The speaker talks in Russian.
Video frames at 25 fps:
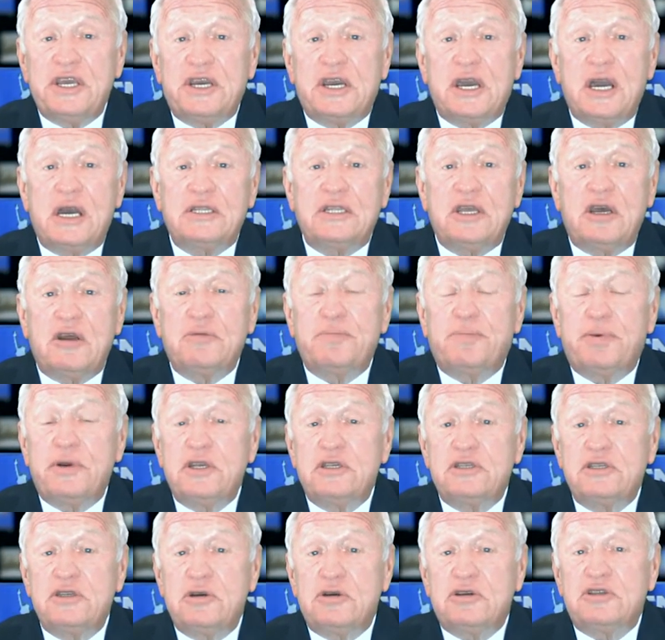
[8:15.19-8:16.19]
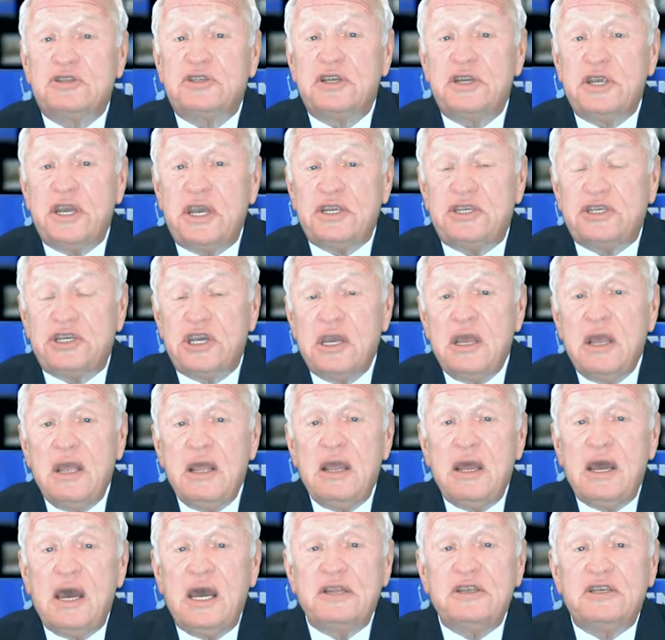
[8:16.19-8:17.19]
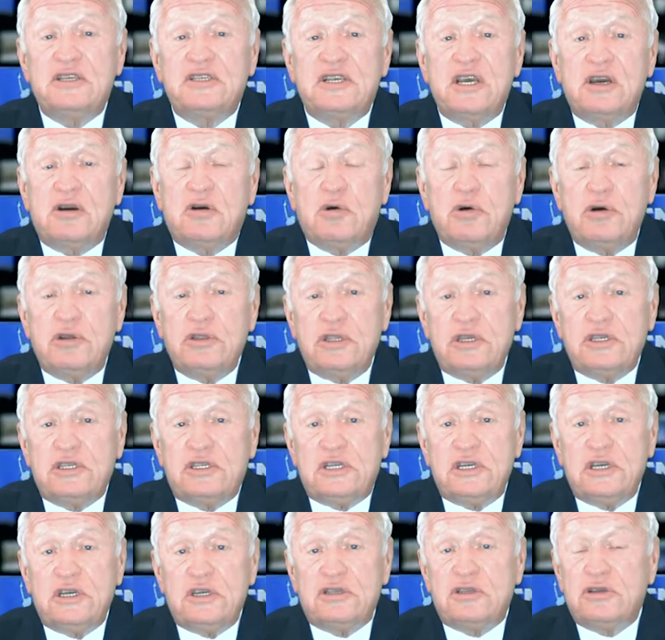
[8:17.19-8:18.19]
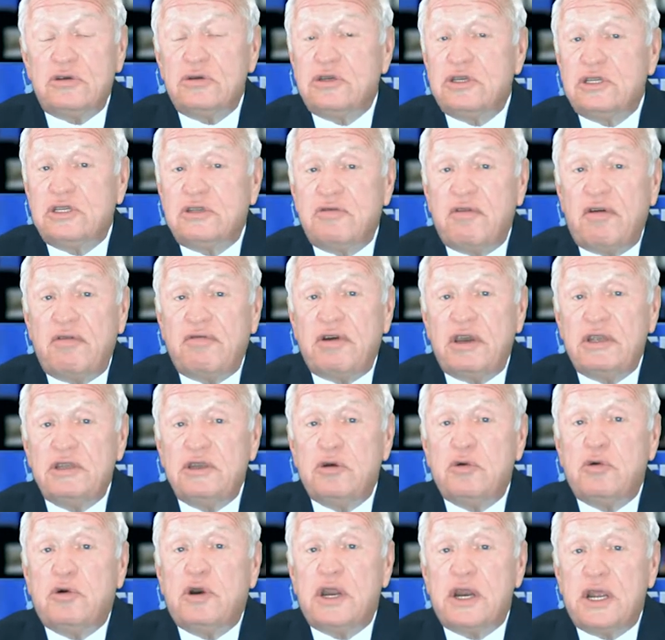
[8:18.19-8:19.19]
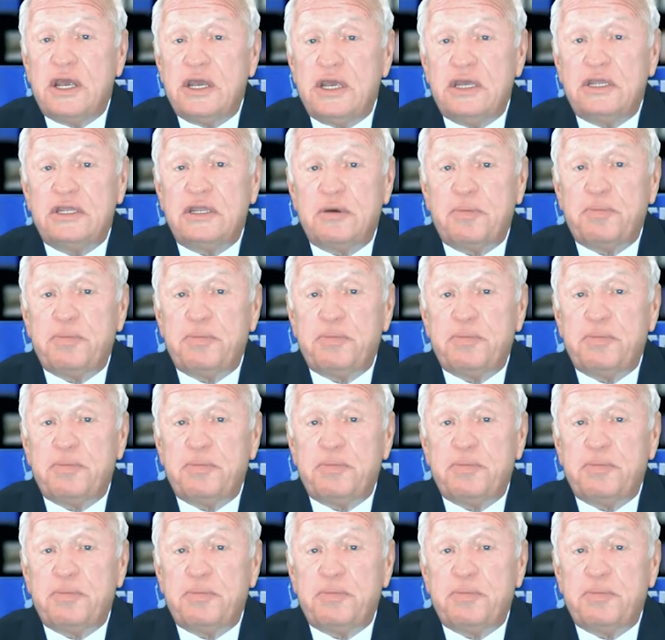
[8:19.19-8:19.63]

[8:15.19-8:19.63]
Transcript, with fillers: когда он произнес речь о незаконности существования Украины,